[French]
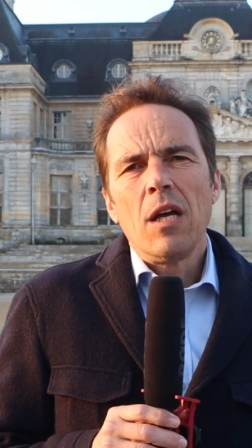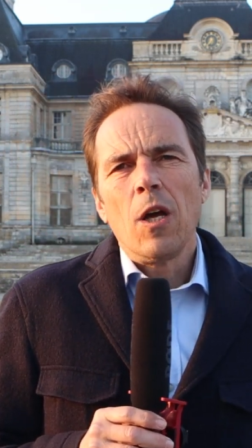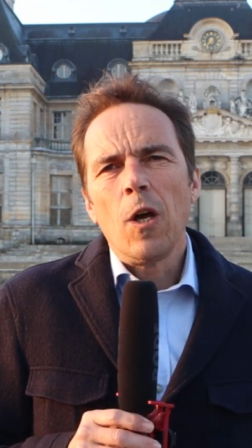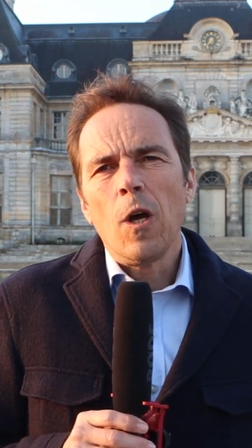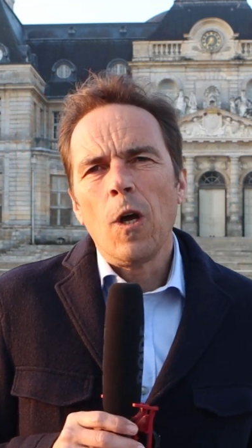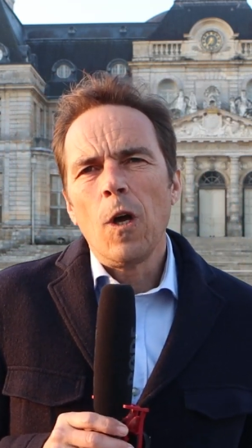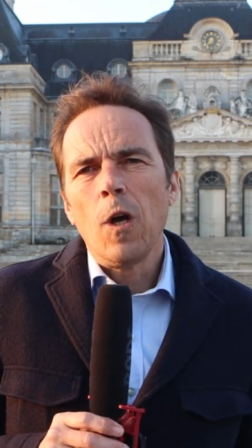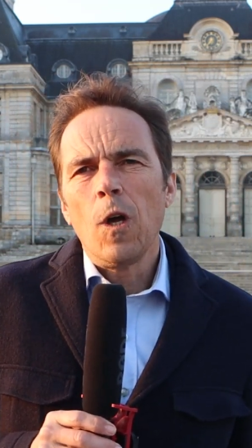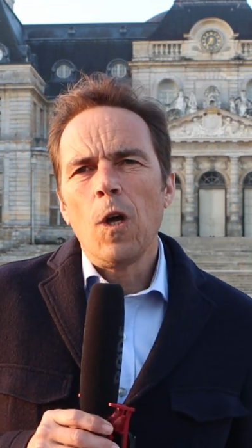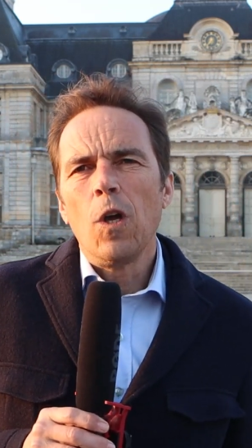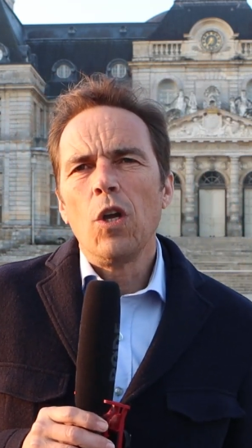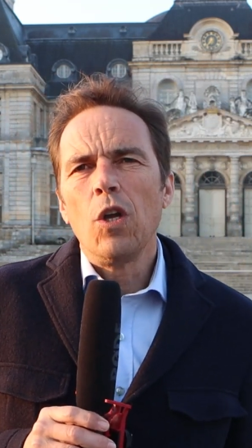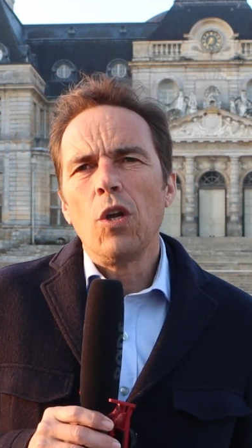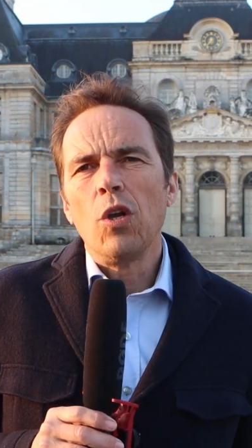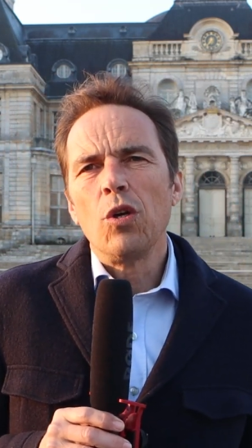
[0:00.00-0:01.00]

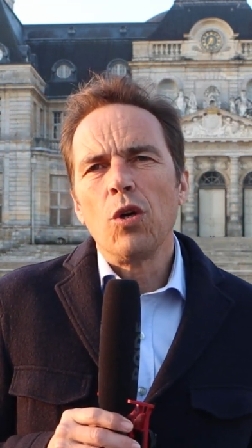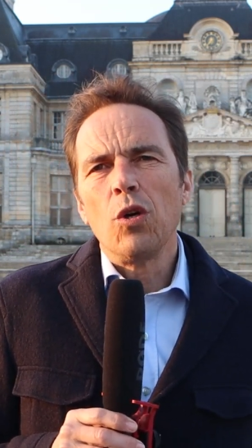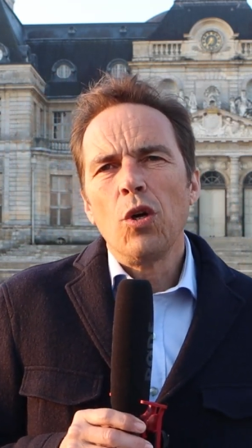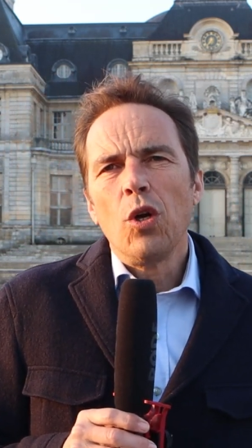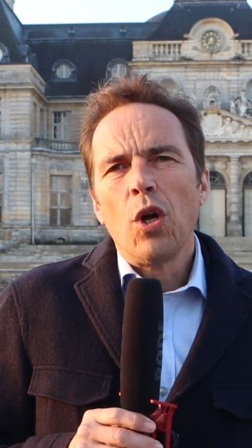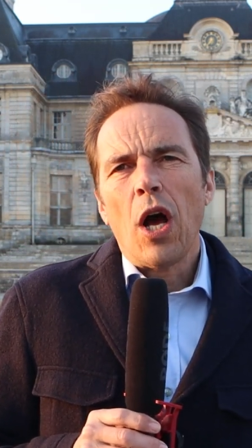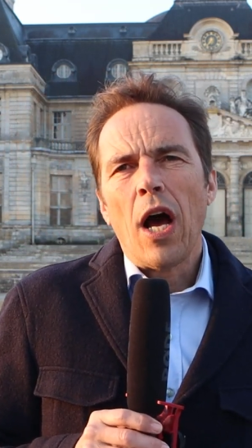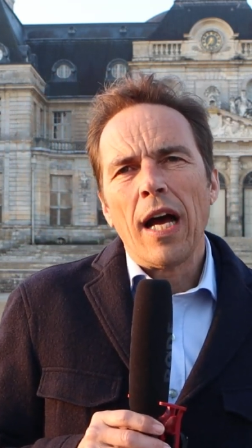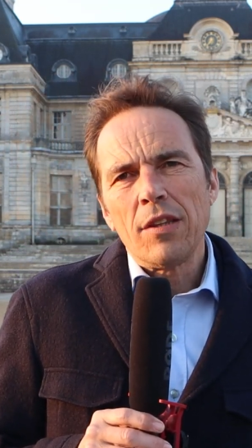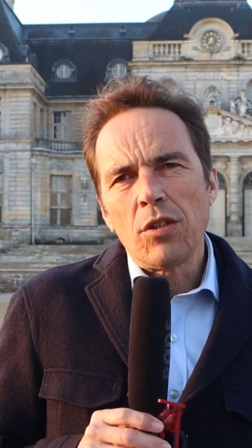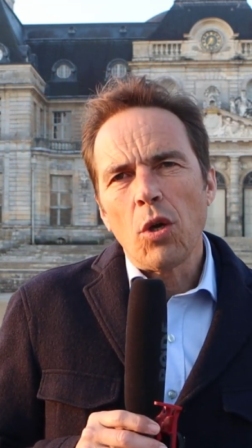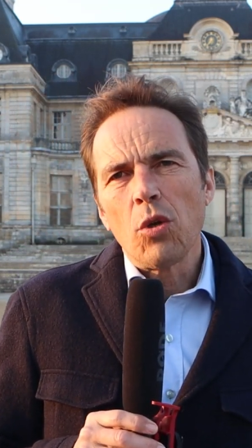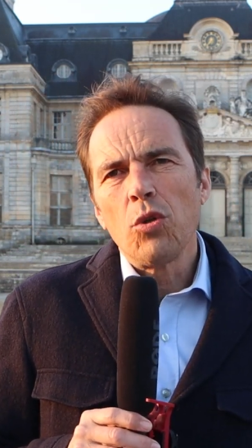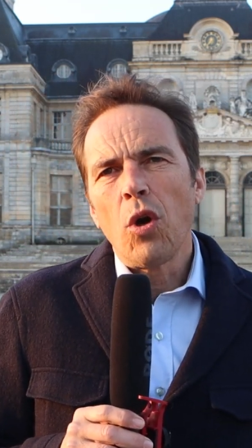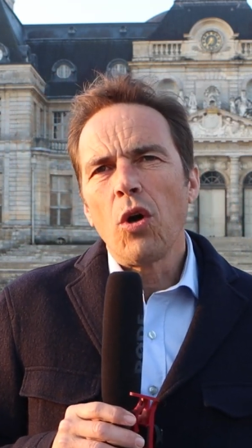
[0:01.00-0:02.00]
Euh,
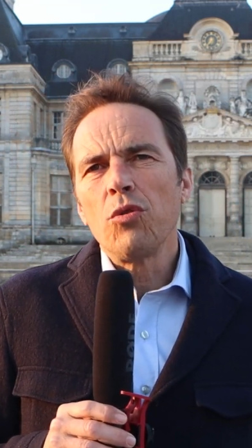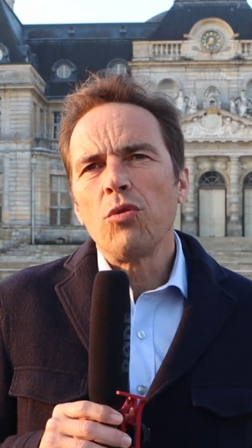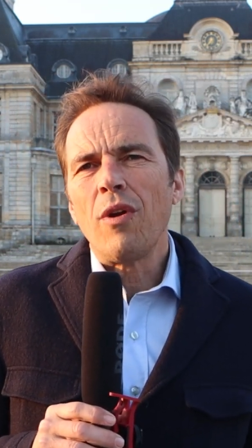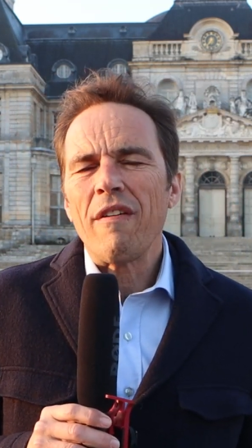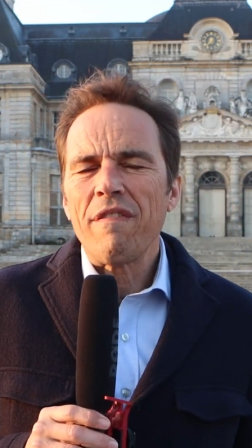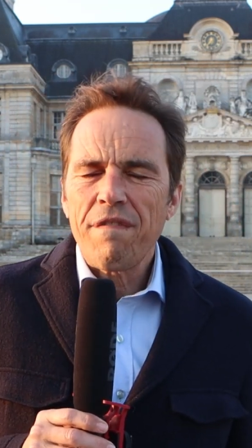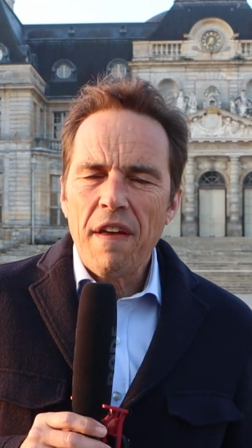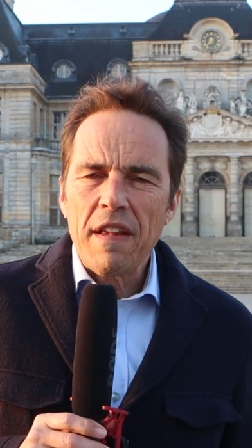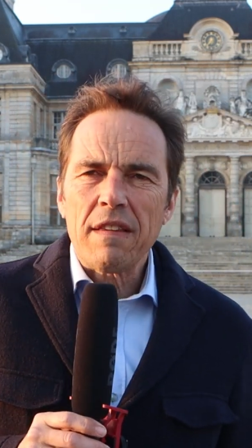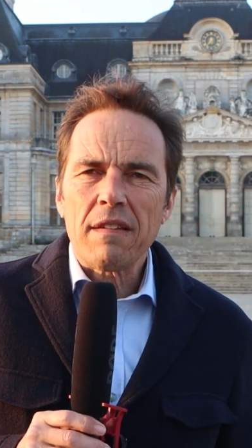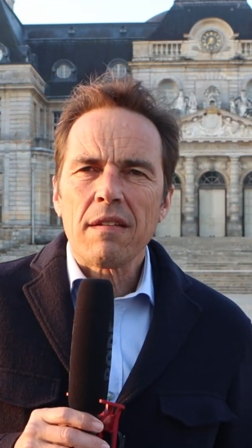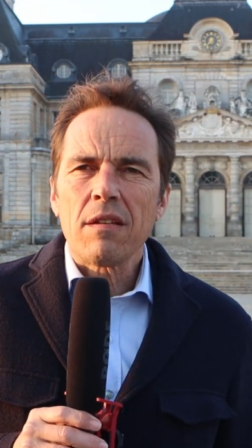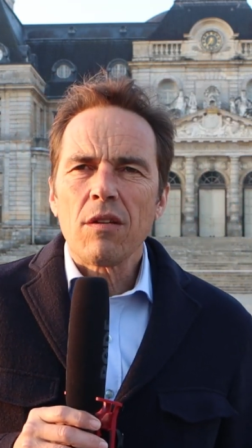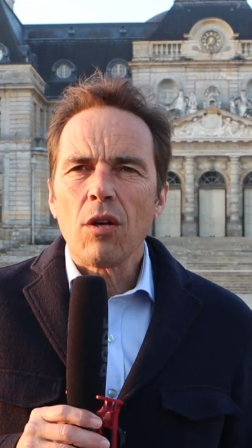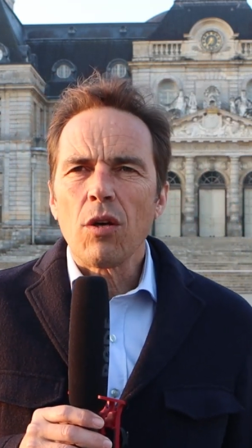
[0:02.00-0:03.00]
intendant de la
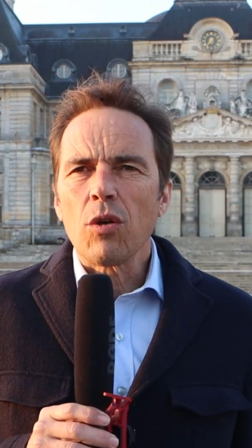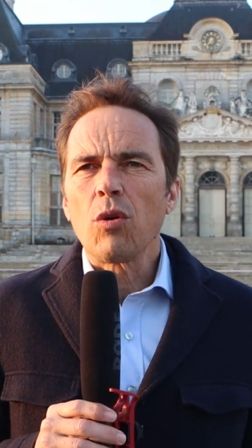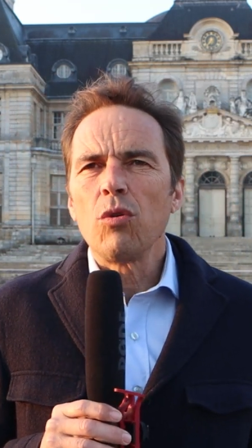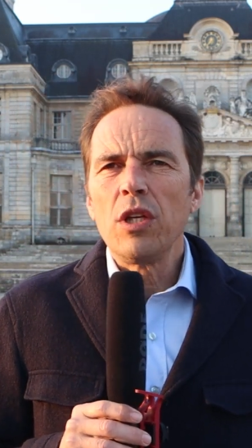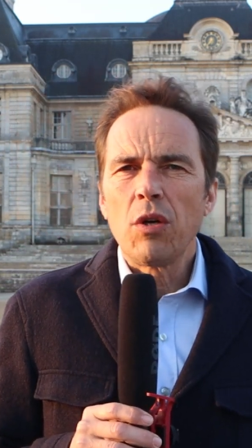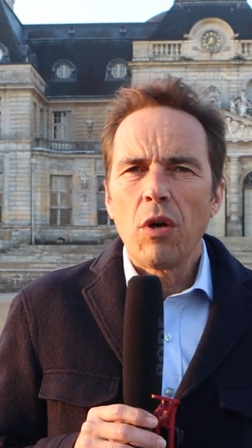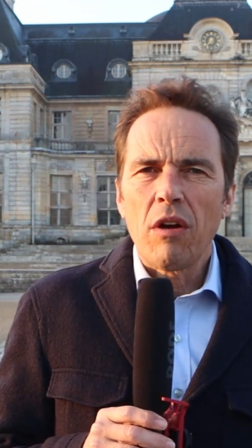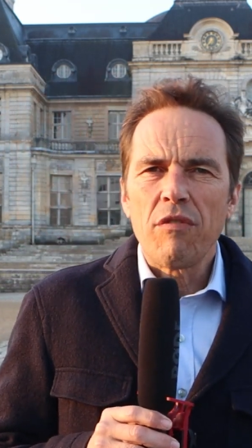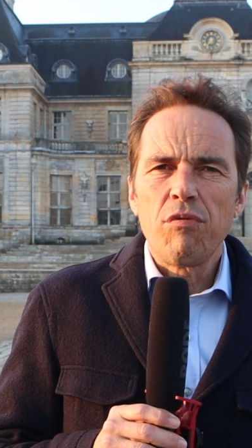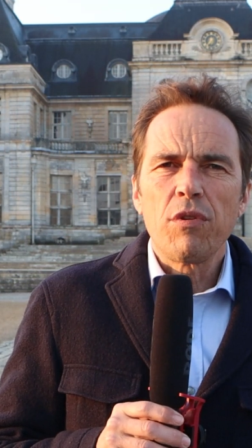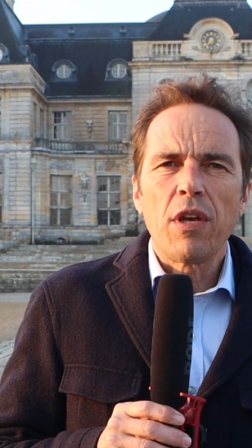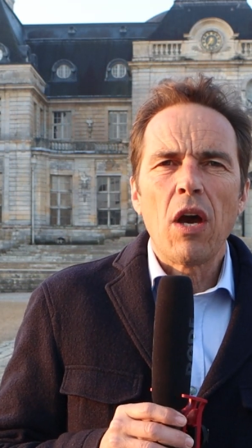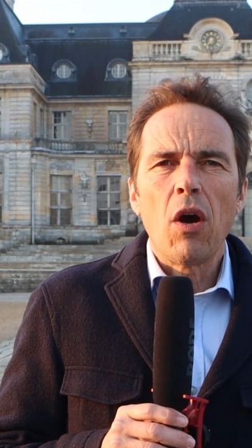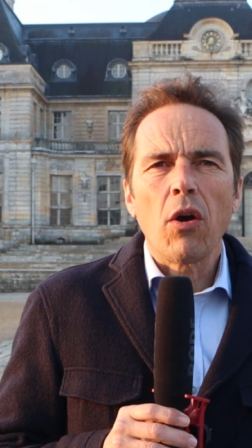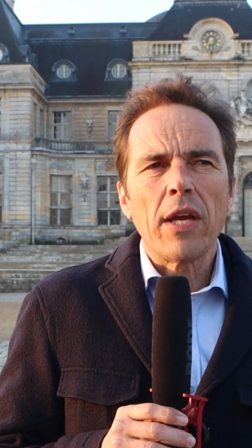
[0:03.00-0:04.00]
fête euh, que Nicolas
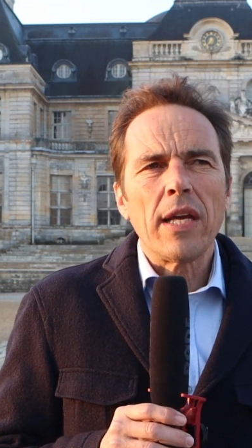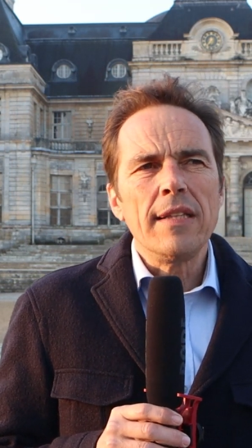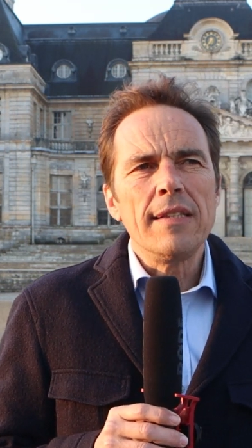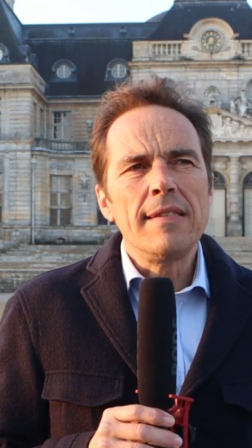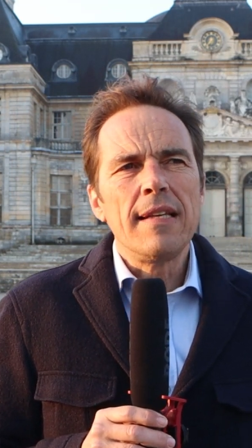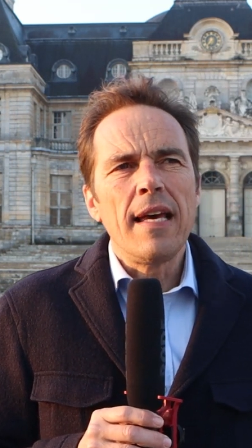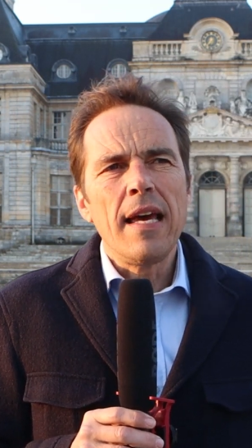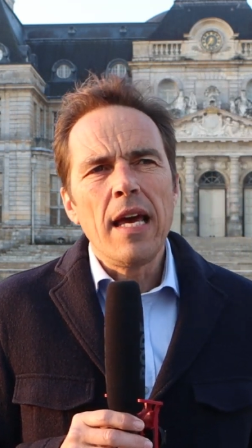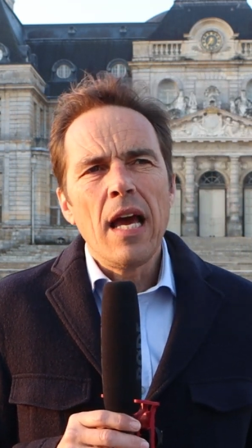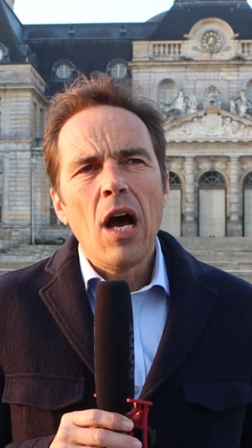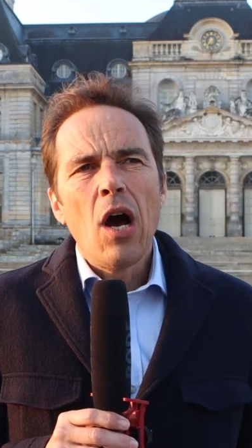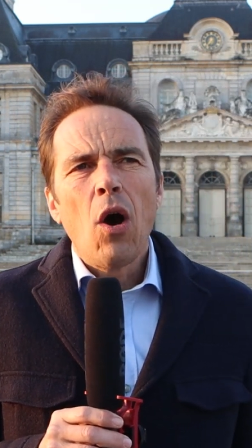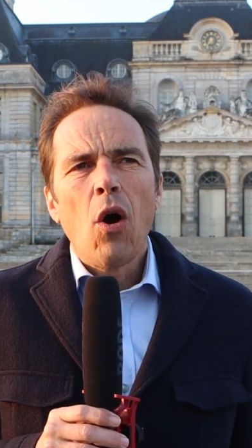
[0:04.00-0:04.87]
Foucault a organisée.